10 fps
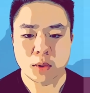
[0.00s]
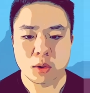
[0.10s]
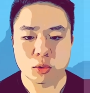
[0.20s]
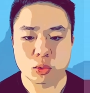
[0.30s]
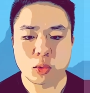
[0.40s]

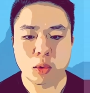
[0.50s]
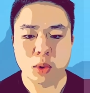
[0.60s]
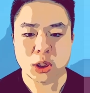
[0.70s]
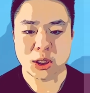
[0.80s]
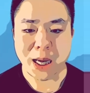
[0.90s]
如果我
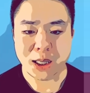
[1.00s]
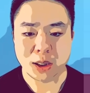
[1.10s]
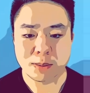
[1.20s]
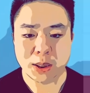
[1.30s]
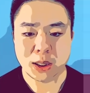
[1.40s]
只打一个
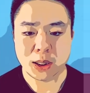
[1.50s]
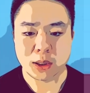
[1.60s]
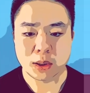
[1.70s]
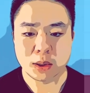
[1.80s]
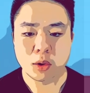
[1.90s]
喷嚏，
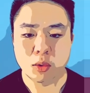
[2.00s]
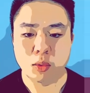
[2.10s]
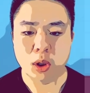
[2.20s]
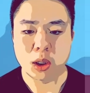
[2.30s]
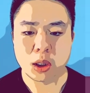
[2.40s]
我
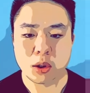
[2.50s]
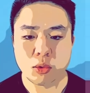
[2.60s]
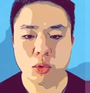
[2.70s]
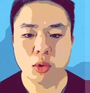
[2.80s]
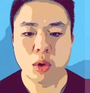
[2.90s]
可以
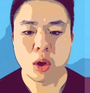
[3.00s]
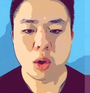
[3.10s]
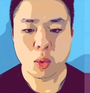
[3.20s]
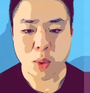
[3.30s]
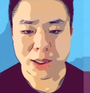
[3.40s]
用
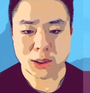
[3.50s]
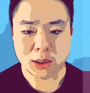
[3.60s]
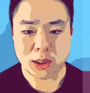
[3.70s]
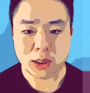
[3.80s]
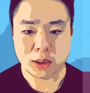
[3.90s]
完成
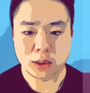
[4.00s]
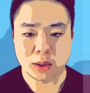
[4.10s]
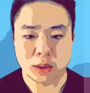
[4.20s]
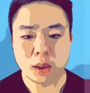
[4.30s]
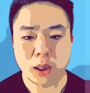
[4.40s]
体
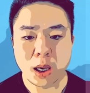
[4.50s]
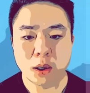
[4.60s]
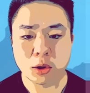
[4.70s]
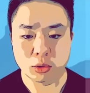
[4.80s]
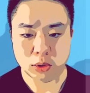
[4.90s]

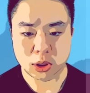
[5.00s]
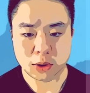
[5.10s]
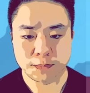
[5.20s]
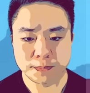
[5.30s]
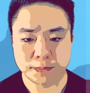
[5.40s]
khnoch。
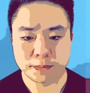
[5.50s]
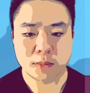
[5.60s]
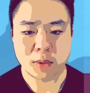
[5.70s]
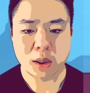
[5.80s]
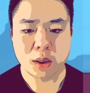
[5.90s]

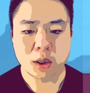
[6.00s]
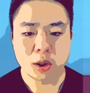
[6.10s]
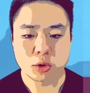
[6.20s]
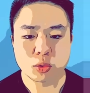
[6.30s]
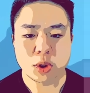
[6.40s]

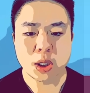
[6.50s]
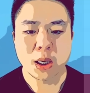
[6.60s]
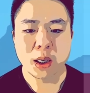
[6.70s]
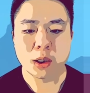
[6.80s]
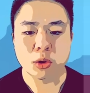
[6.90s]
注意，
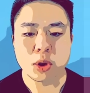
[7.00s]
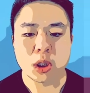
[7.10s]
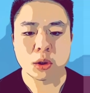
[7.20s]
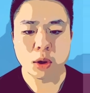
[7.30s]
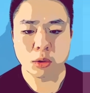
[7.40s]
很多以
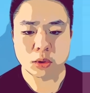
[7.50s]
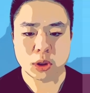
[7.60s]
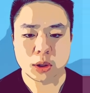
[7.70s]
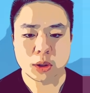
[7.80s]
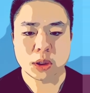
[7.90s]

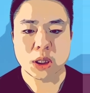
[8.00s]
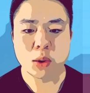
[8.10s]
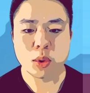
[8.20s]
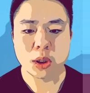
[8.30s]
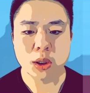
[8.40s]
nch 结
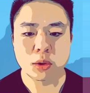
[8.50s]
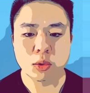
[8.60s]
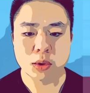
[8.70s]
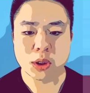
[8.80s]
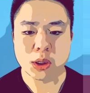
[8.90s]
尾的
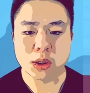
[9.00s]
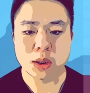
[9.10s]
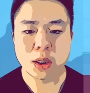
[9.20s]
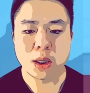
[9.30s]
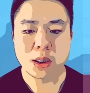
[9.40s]
动词，
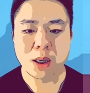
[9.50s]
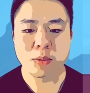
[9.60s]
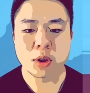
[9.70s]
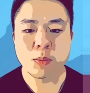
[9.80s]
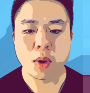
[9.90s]
它们
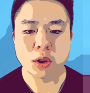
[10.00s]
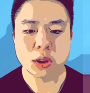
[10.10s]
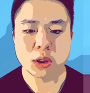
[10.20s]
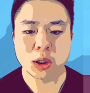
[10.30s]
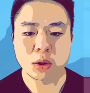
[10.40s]
都表示
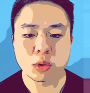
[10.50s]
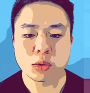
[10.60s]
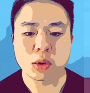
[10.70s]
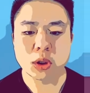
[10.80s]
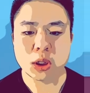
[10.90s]
这个动
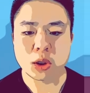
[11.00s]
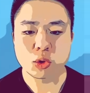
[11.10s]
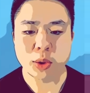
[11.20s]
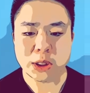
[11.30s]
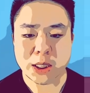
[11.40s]
作是一
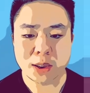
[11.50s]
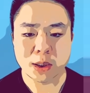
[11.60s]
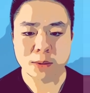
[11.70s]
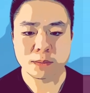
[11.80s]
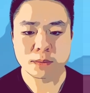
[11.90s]
瞬间
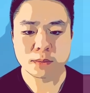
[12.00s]
的。